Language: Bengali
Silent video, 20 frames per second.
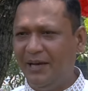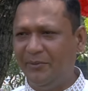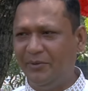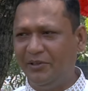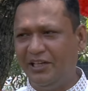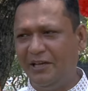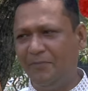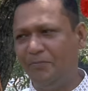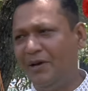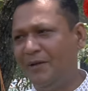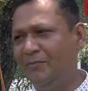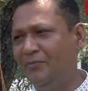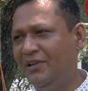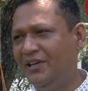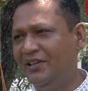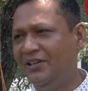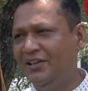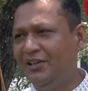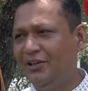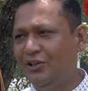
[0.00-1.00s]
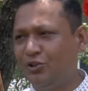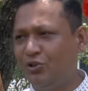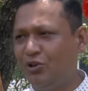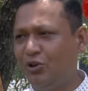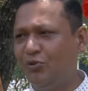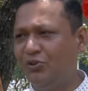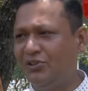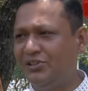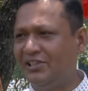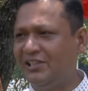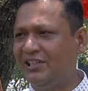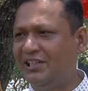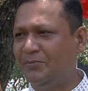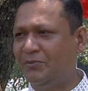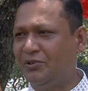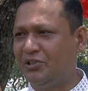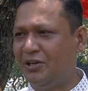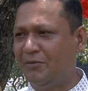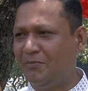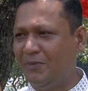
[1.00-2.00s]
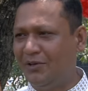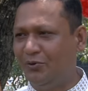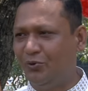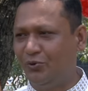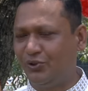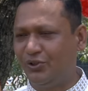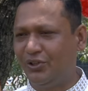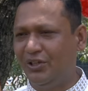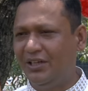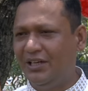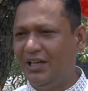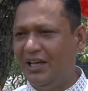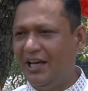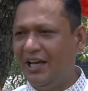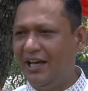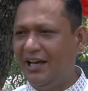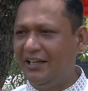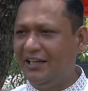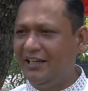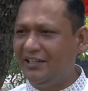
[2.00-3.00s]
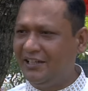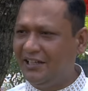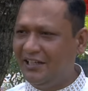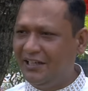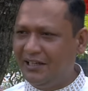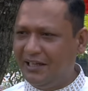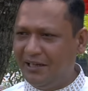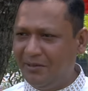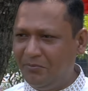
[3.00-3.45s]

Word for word: আমাদের পাবনার সকল শ্রেণী পেশার মানুষ এটি